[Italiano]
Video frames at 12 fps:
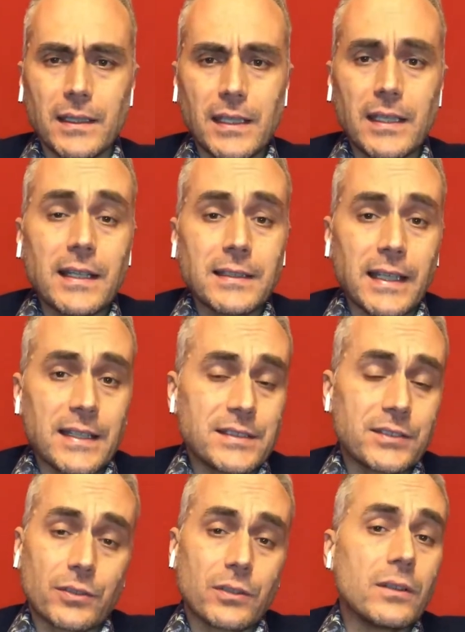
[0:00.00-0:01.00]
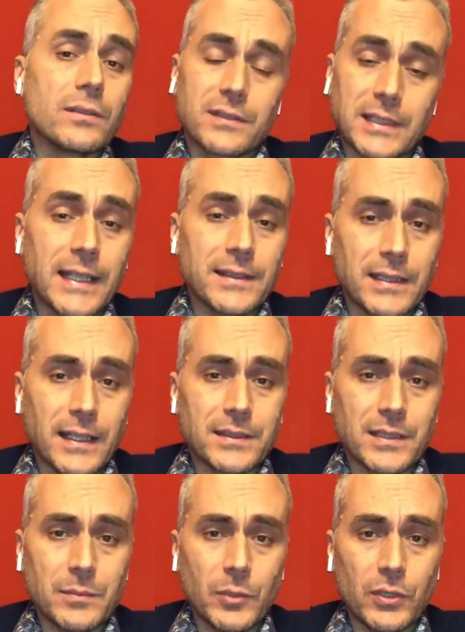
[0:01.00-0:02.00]
in realtà esistono tanti
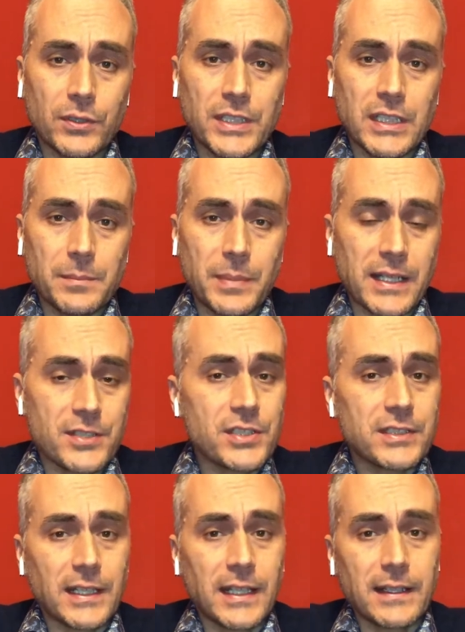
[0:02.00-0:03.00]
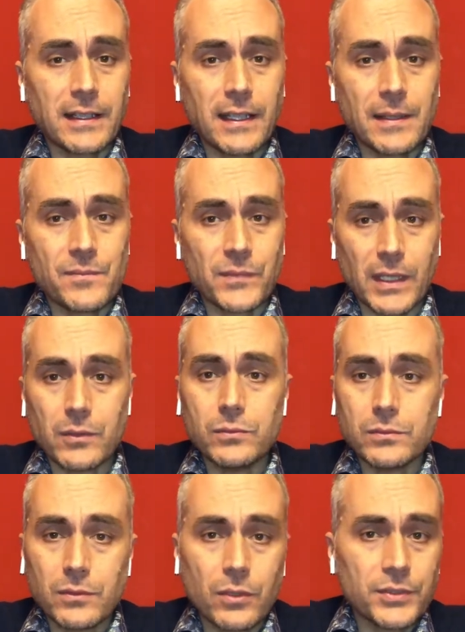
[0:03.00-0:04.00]
altri modi per registrare mm,
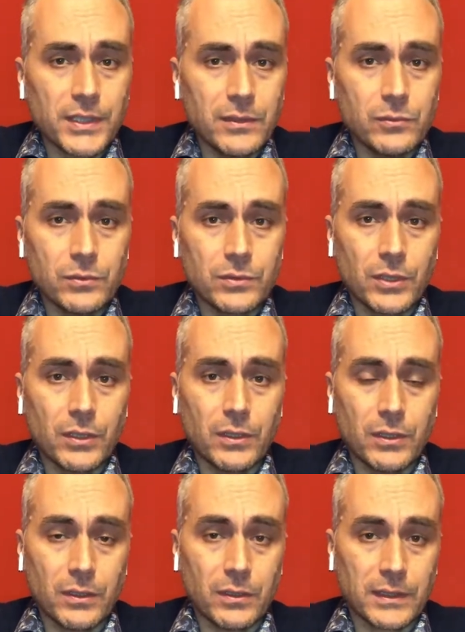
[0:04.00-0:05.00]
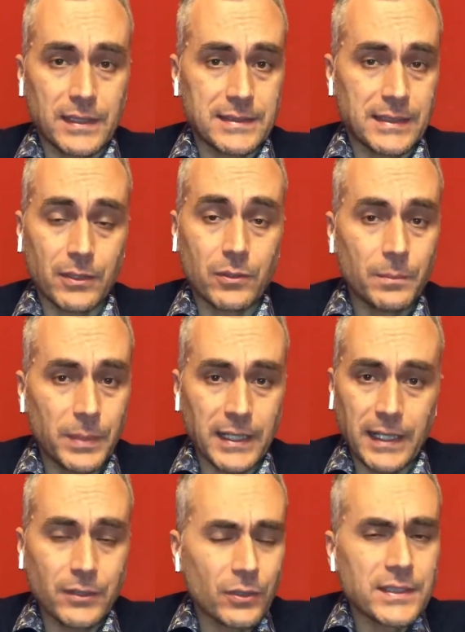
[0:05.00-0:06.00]
un contenuto che sta
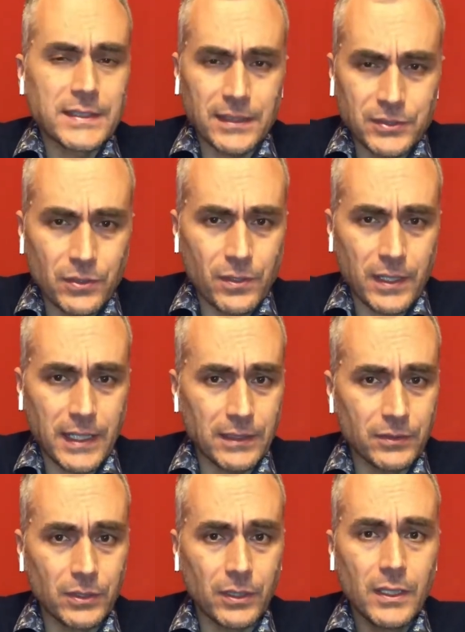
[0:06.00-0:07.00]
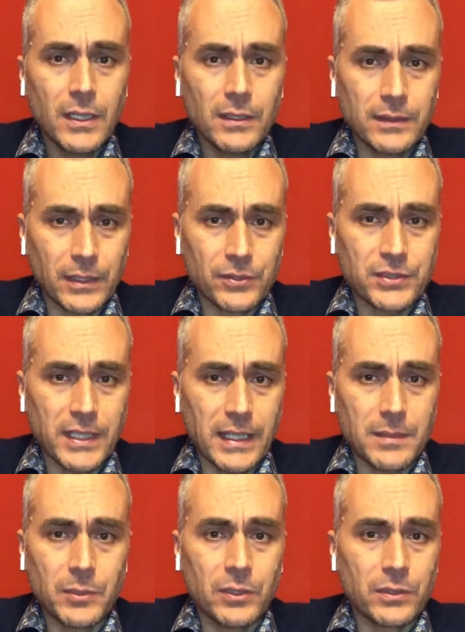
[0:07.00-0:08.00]
comparendo, che sta scorrendo nello
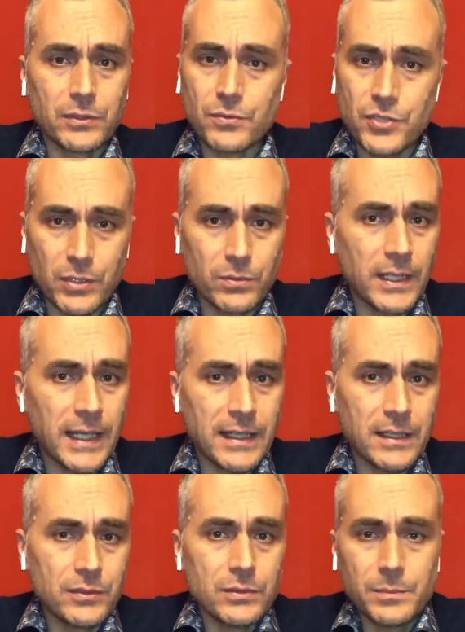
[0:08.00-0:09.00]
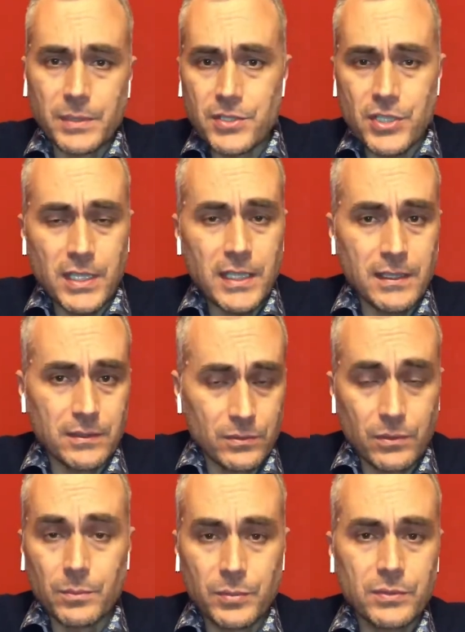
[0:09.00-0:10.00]
schermo di un cellulare, di un PC, di un
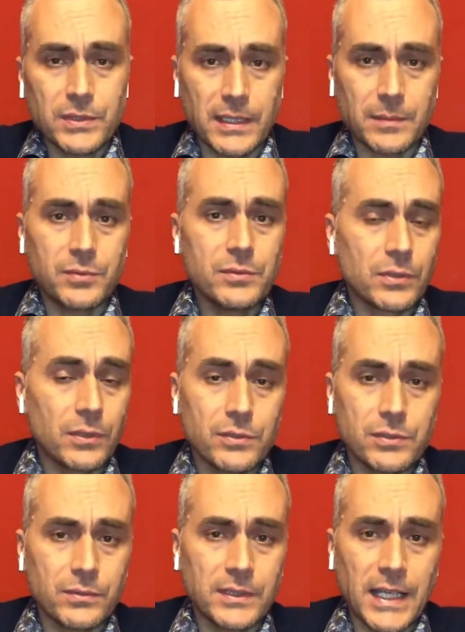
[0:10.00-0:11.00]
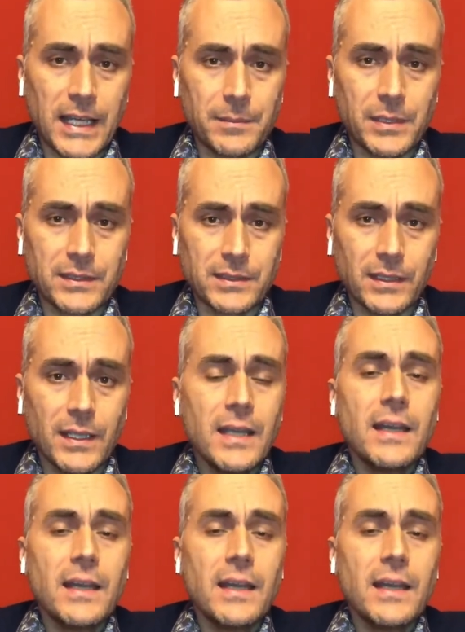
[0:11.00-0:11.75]
computer, appunto, o di un tablet,